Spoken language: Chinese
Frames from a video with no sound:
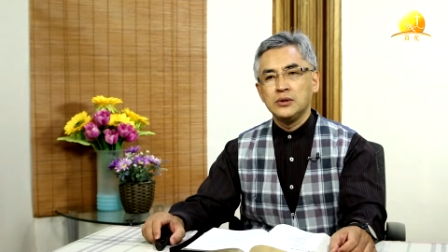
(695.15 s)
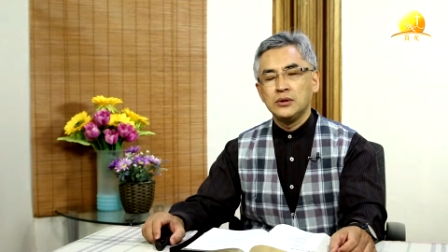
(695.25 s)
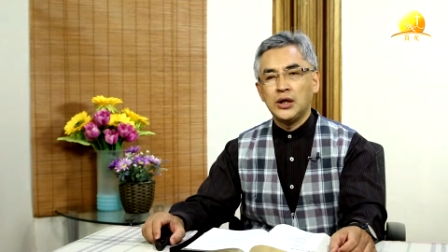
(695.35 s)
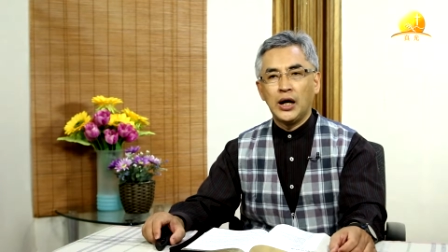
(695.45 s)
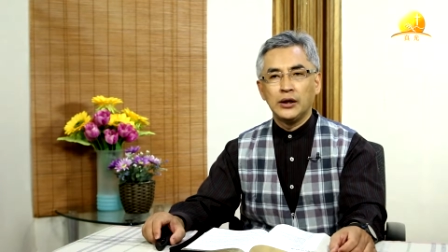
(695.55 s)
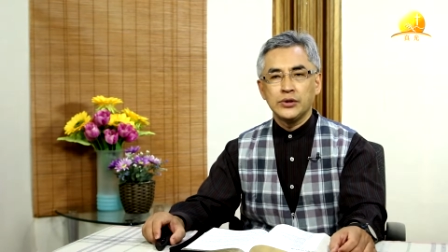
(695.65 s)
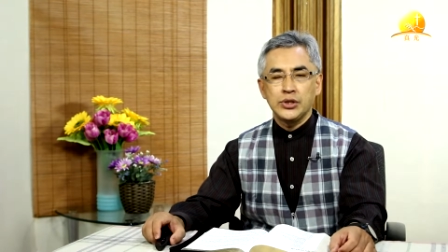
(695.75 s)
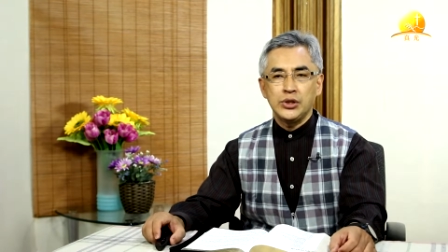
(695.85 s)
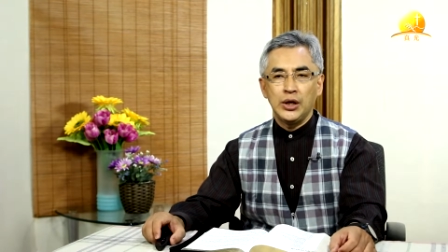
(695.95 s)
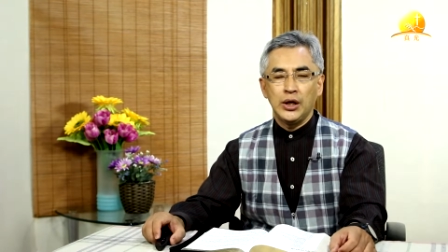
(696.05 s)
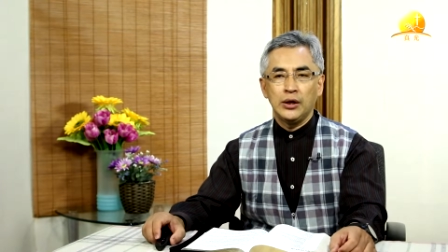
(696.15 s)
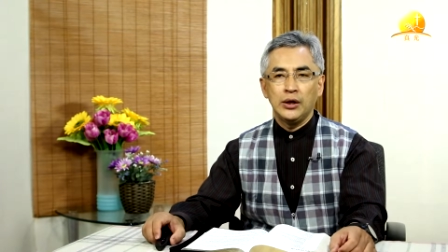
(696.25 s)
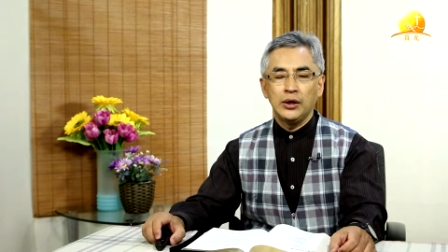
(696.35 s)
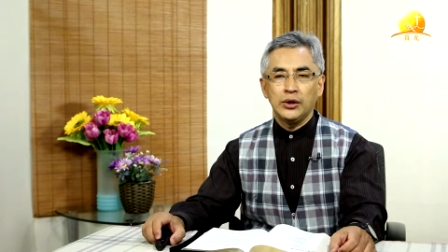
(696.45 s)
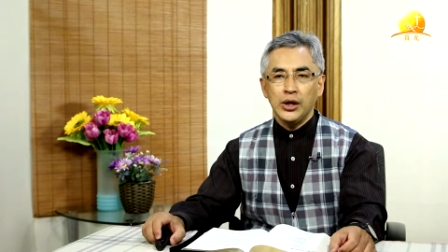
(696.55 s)
让这些
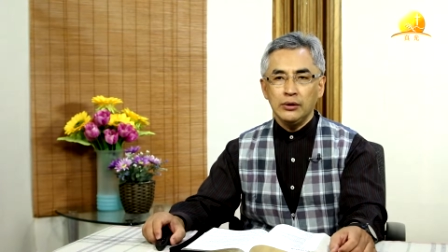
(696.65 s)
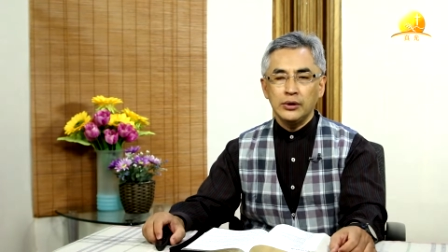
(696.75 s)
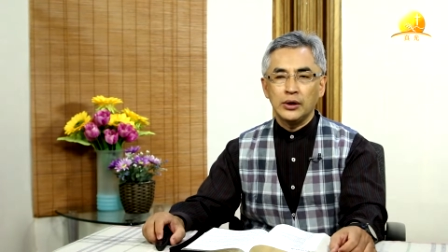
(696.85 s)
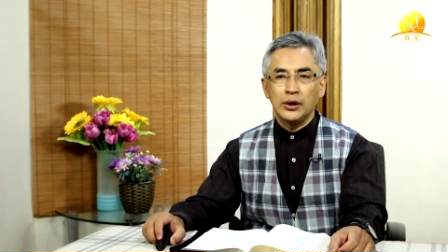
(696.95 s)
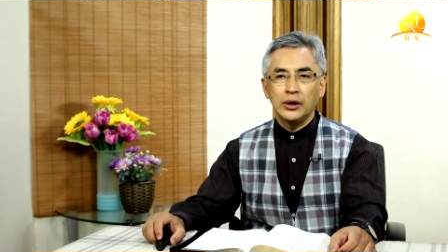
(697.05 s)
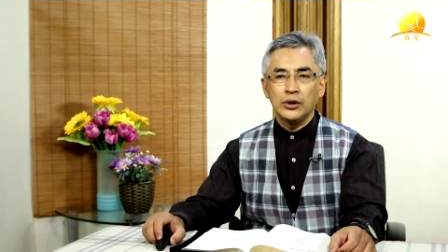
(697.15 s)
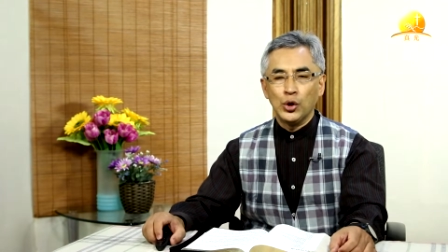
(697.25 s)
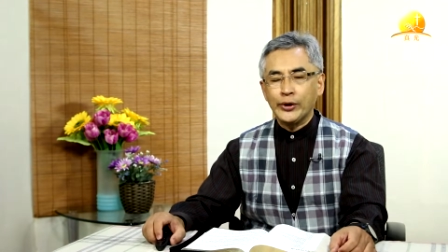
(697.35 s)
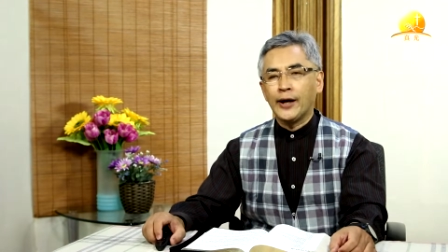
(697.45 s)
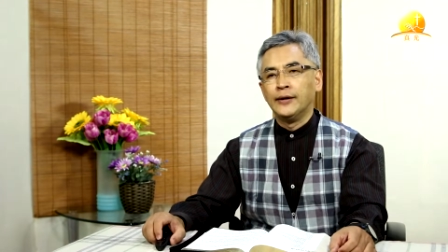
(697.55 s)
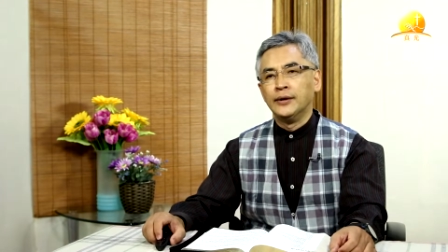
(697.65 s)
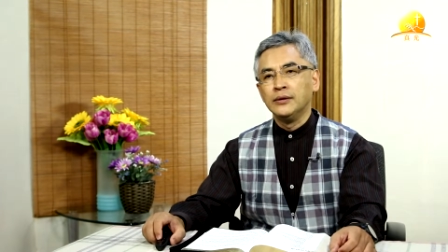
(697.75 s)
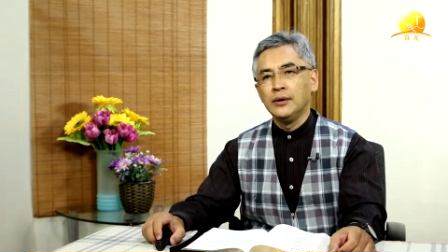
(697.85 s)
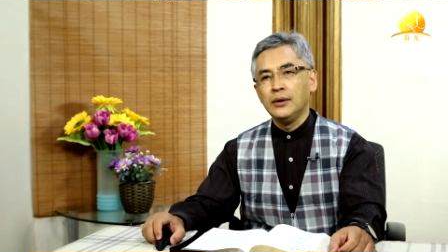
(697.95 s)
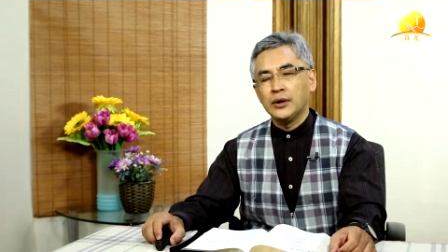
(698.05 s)
听的犹大人
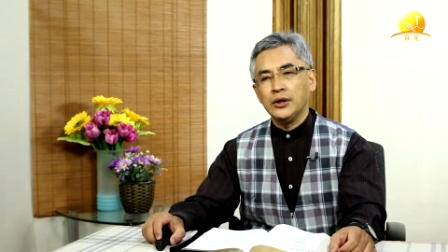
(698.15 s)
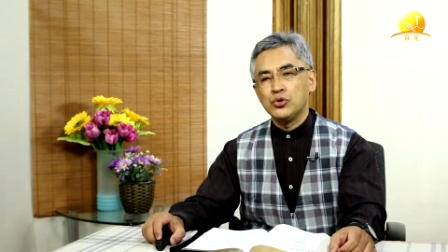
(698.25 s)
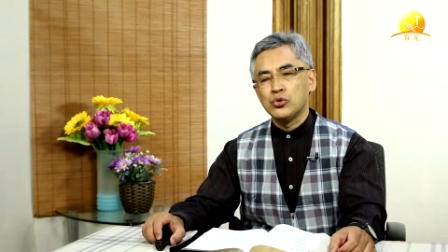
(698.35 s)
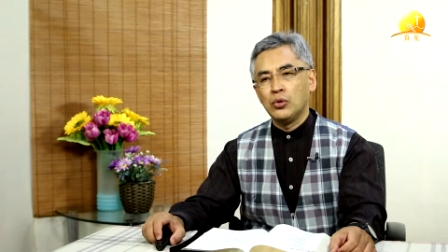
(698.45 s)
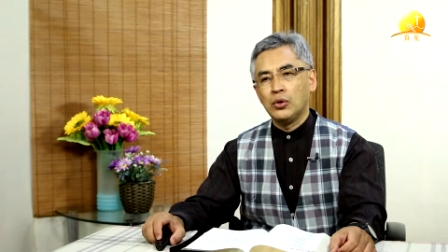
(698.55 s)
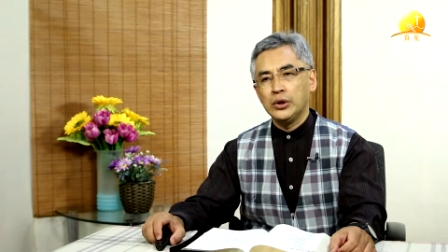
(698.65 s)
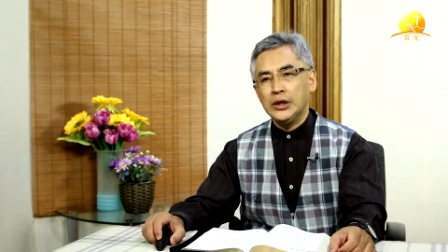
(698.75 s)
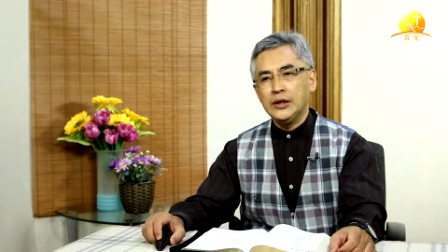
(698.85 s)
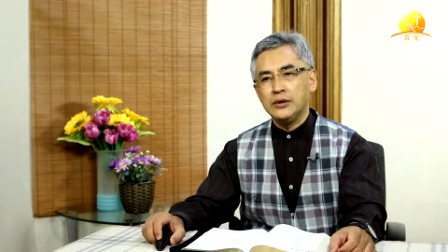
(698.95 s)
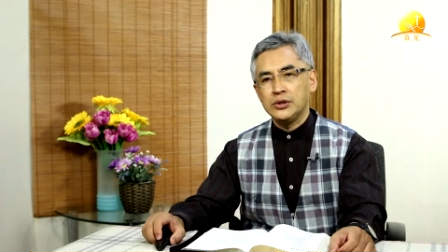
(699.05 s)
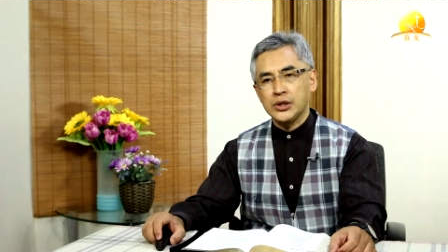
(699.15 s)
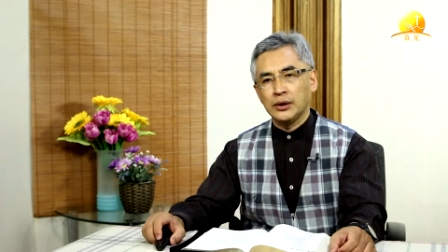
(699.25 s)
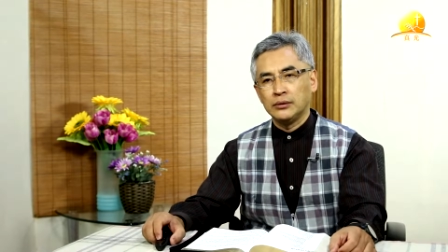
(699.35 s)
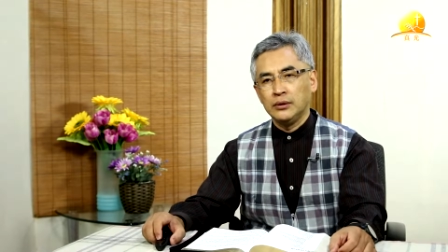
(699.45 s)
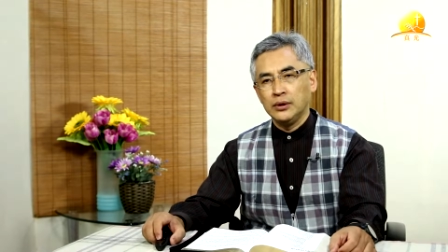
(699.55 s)
可以说印象
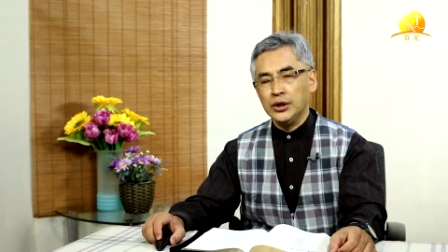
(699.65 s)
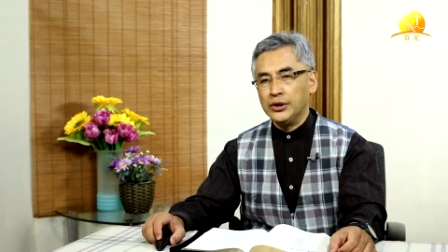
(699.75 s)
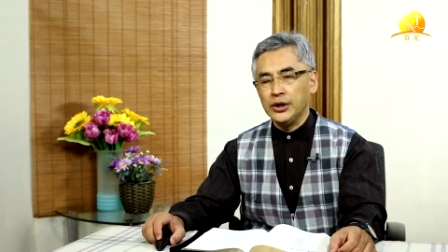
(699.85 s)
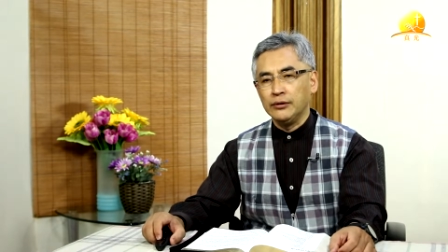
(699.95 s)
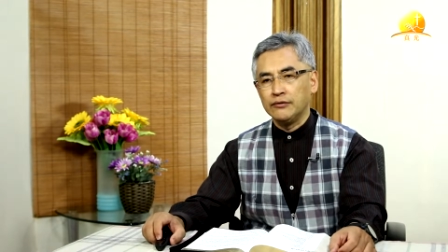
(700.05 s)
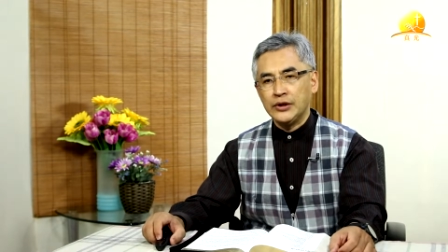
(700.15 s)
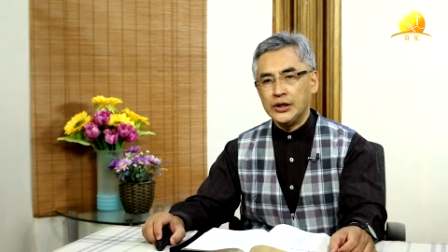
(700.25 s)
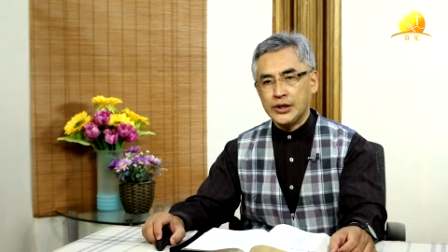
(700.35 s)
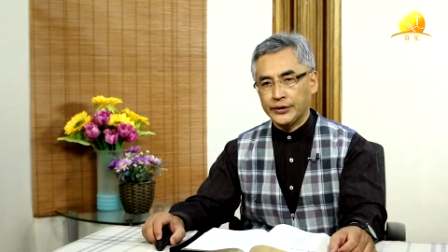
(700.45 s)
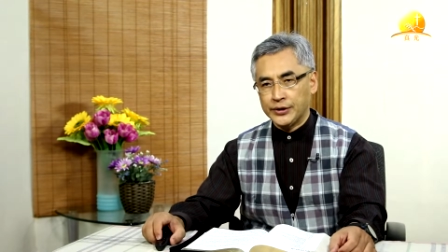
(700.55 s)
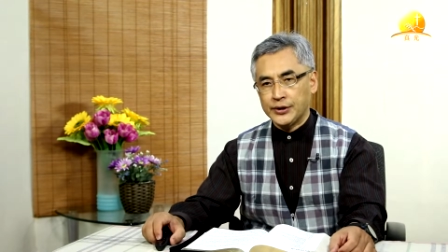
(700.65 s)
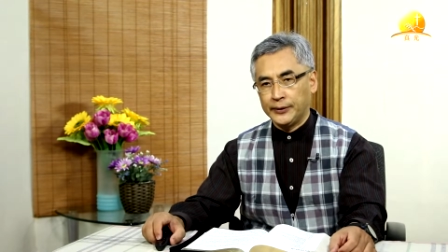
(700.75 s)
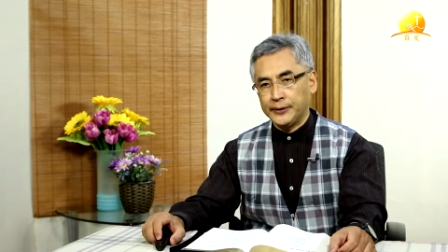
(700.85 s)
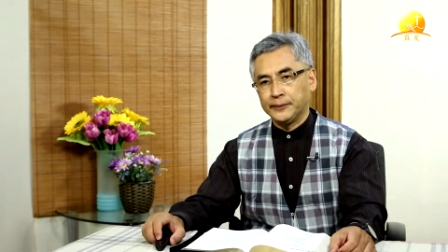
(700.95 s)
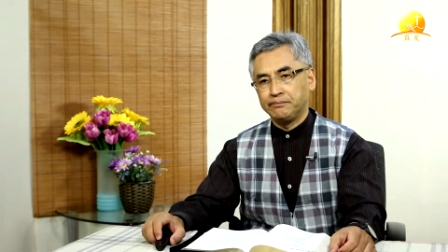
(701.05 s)
一定非常的深刻。